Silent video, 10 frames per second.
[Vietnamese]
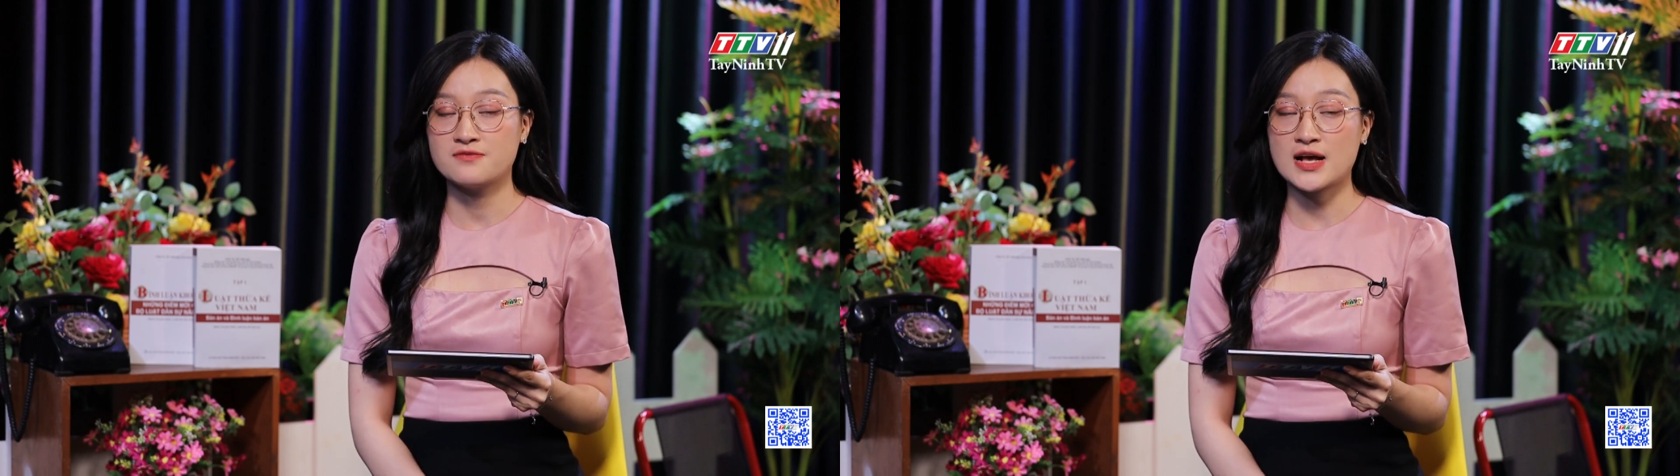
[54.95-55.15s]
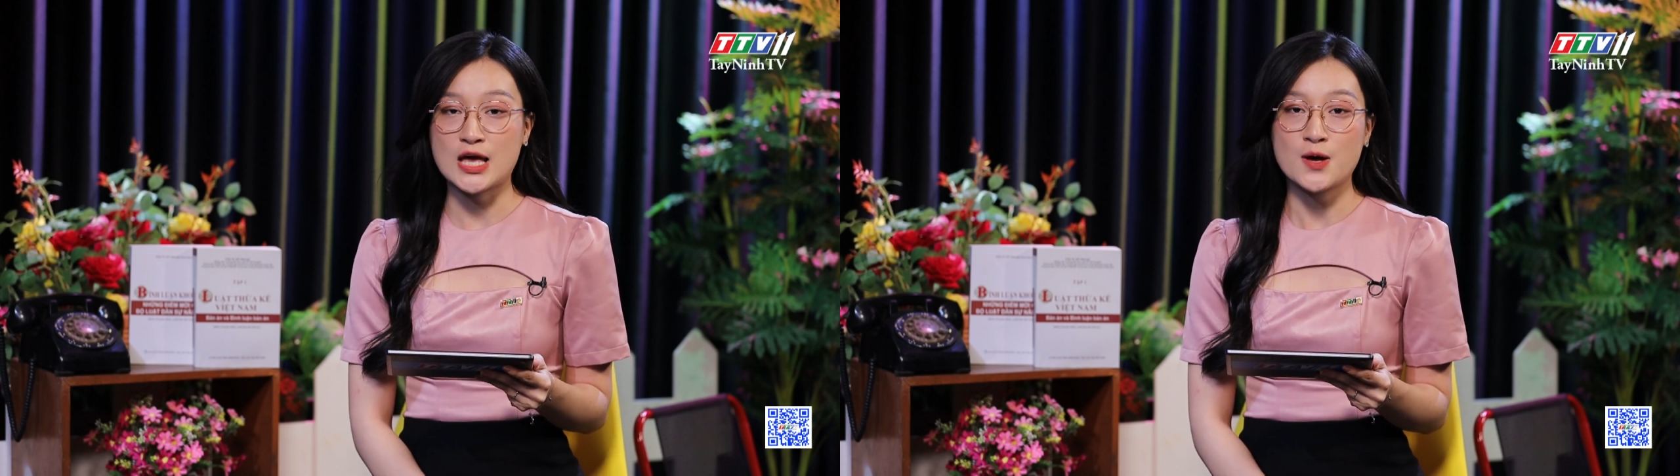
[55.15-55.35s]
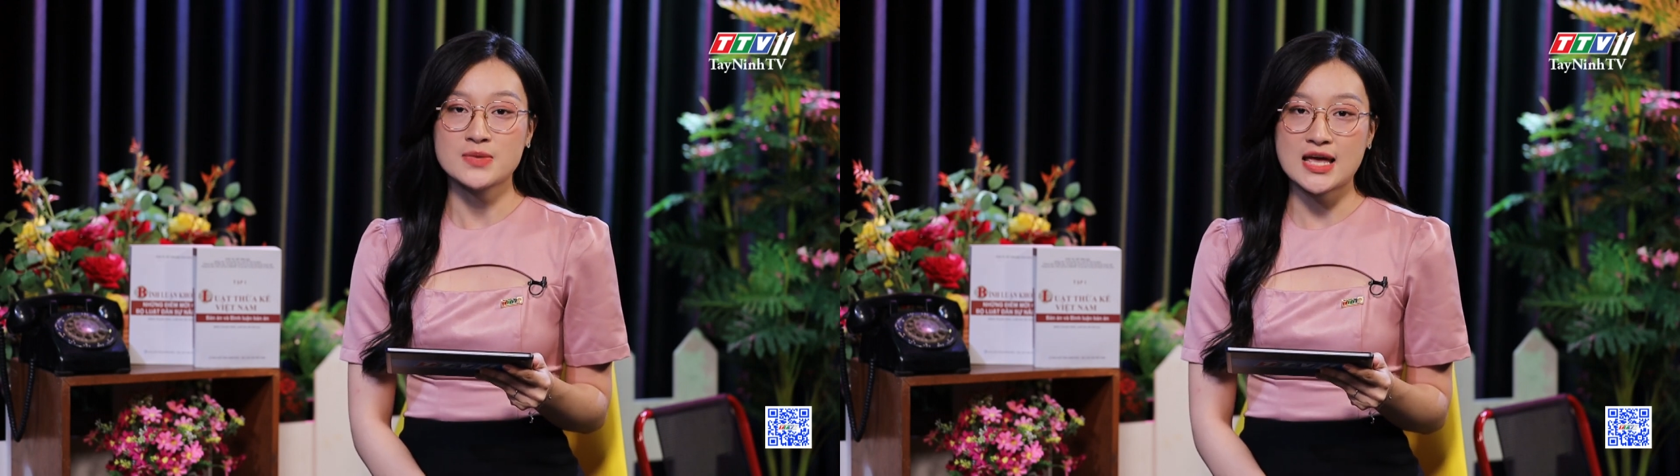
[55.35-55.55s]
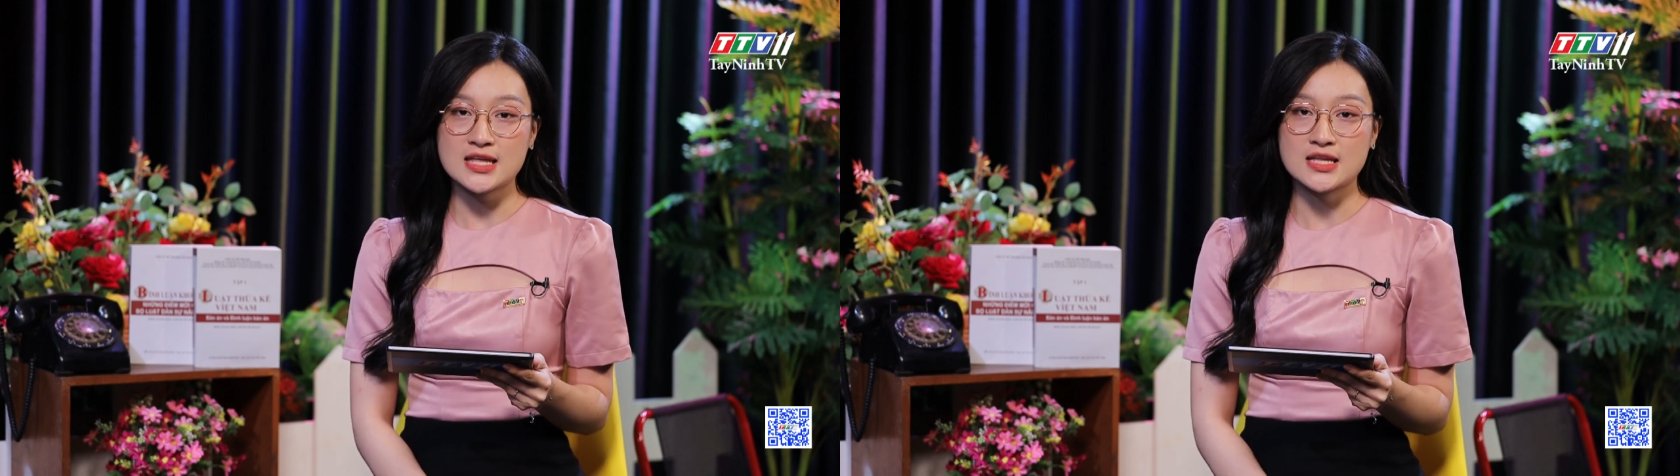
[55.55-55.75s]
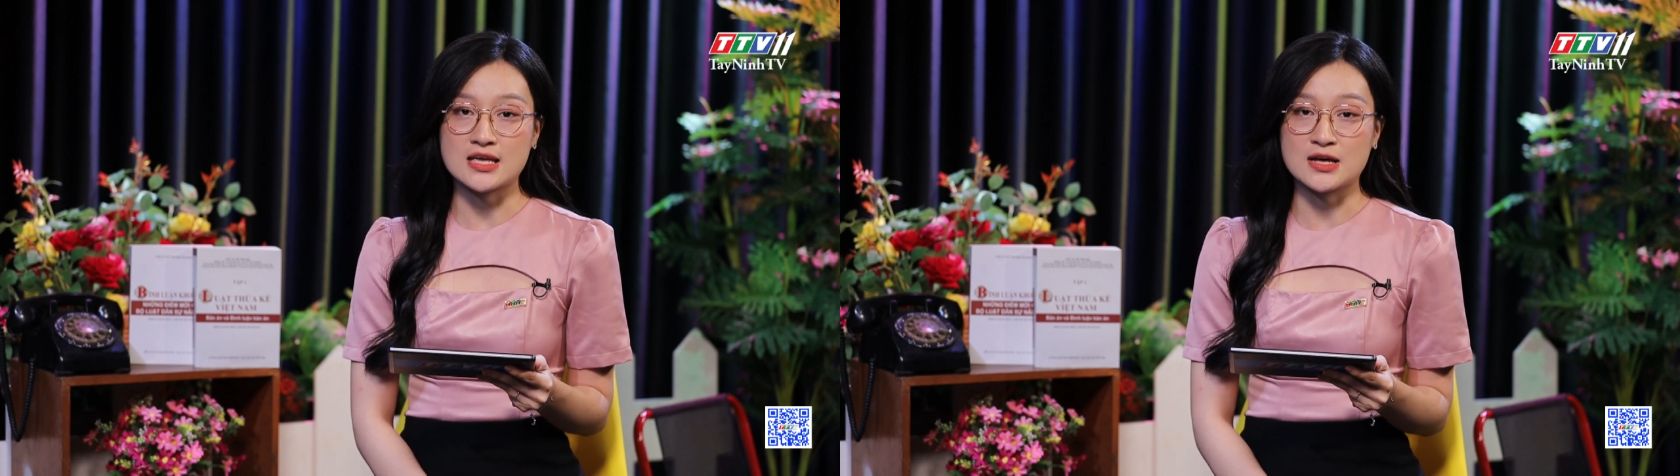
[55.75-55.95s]
Và ngày hôm
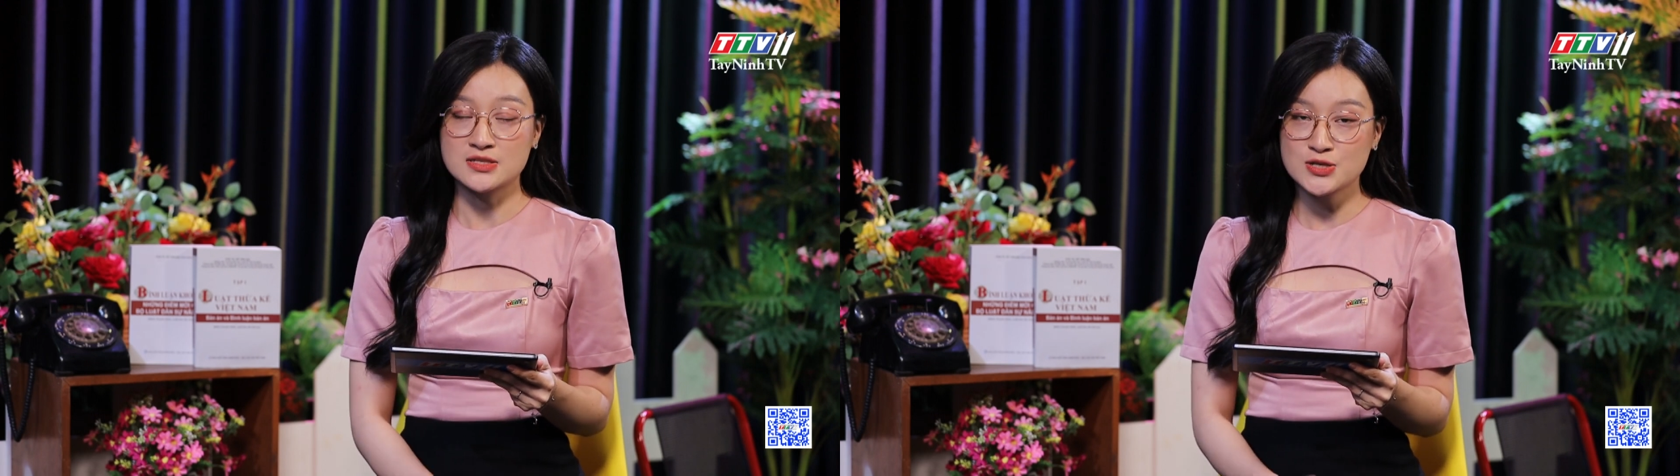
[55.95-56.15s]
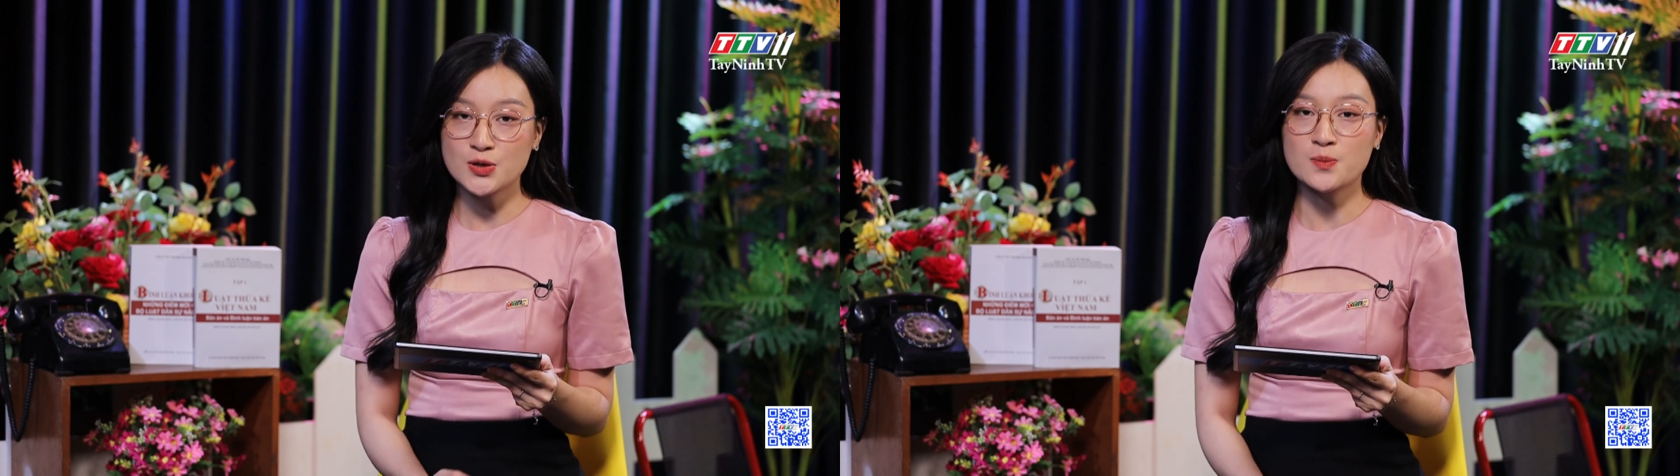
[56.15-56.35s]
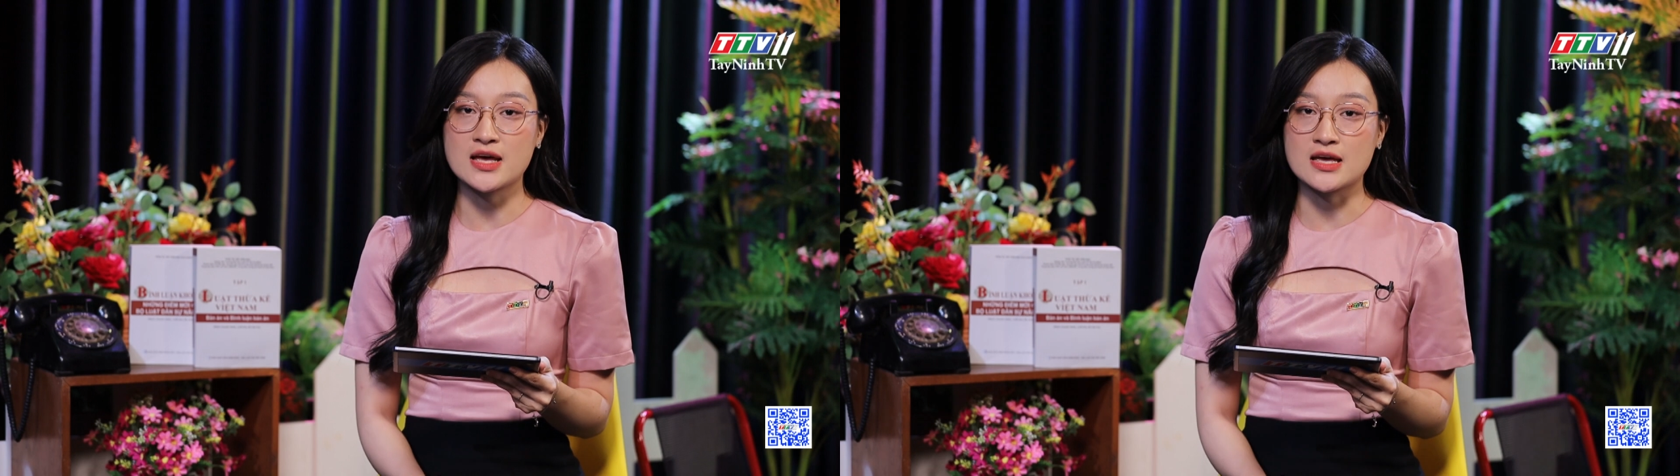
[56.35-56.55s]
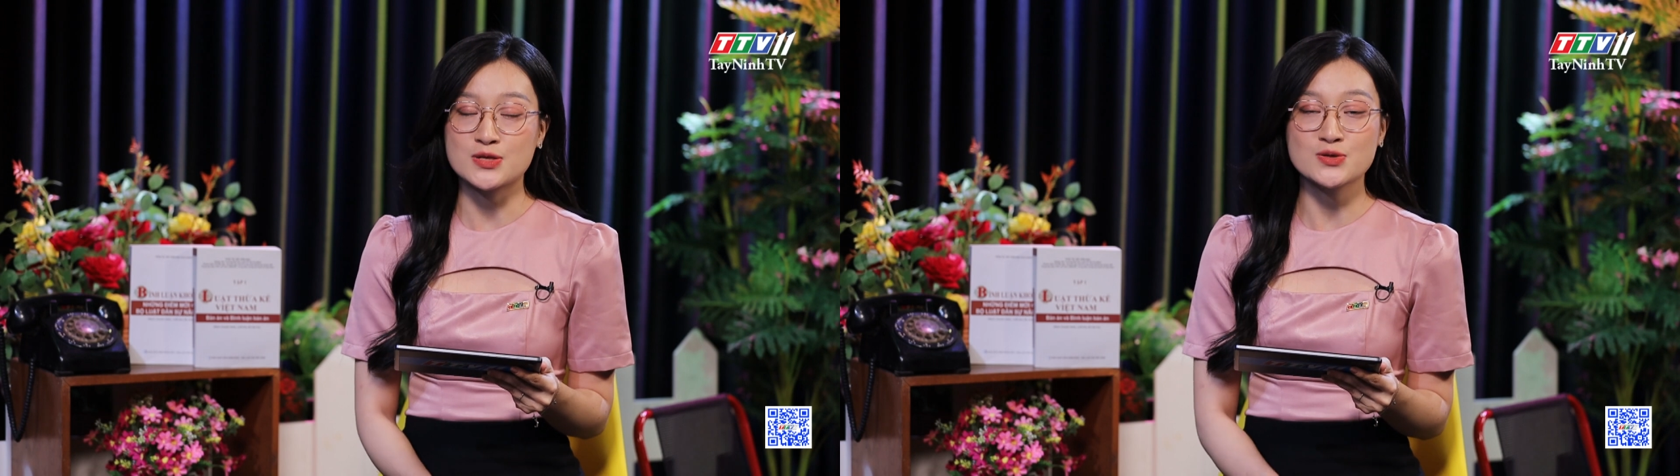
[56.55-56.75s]
nay thì như thông lệ,